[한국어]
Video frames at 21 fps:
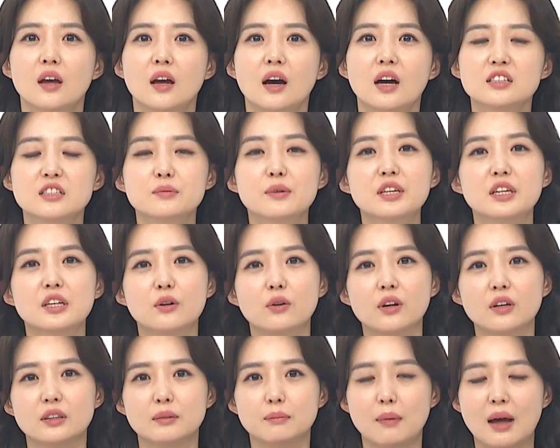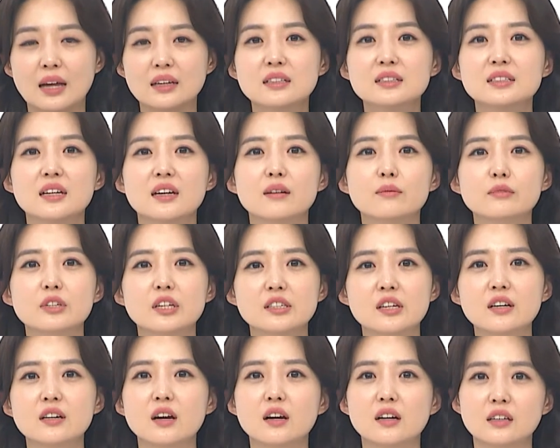하지만 이렇게 많은 사람들의
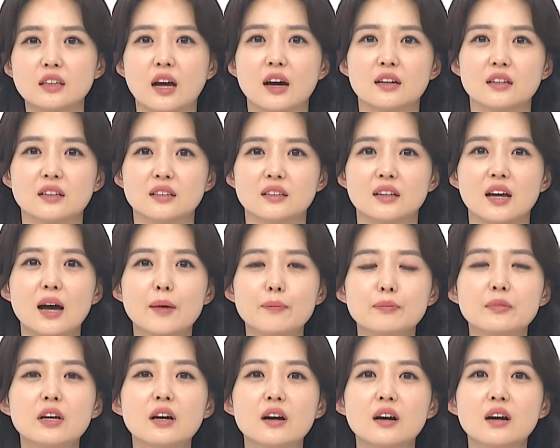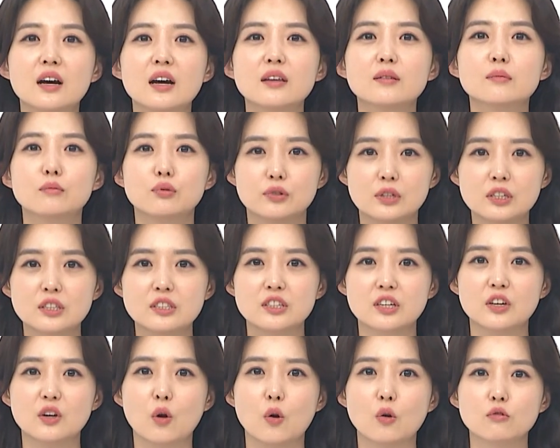생각이 다른 합당한
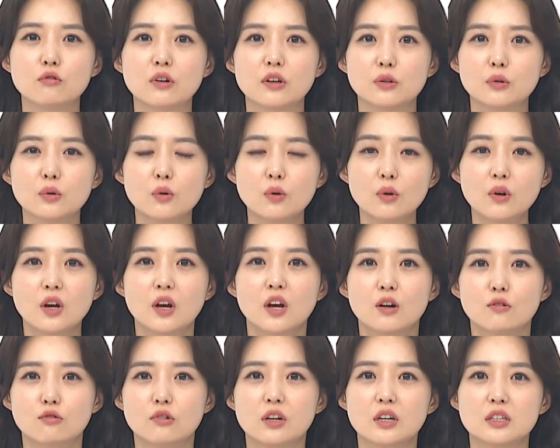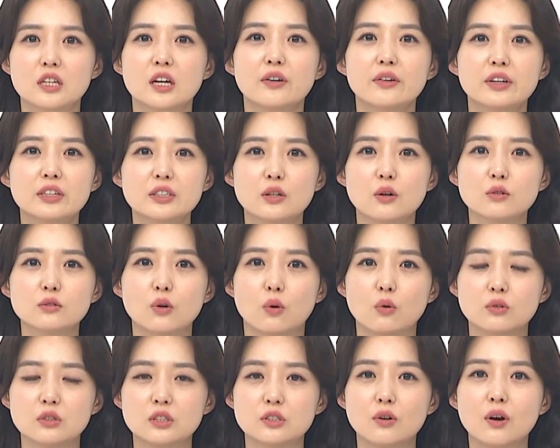불일치의 경우에도 우리가 사회적,
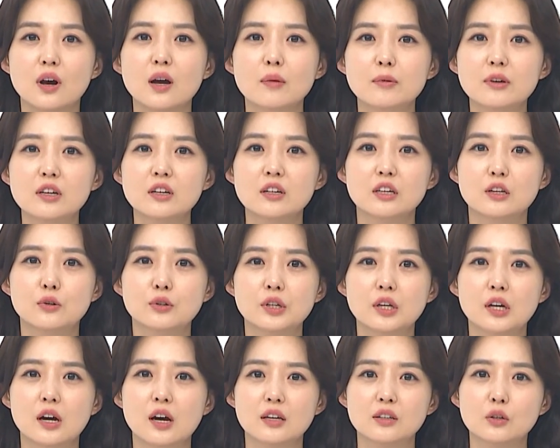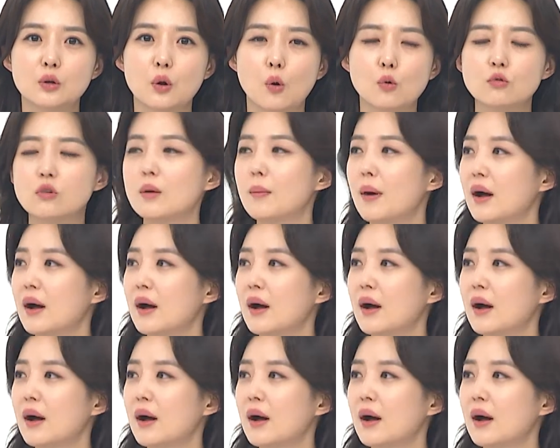정치적 합의를 이뤄내야 하는 경우가